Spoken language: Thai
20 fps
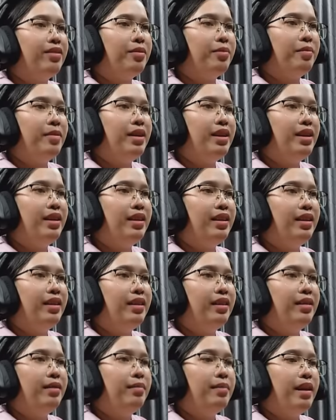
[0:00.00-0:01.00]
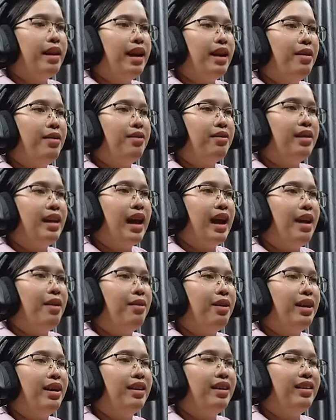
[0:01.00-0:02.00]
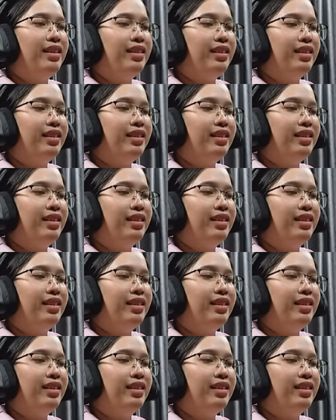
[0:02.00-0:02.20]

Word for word: ซอมบี้ไปแล้วหนาวค่ะ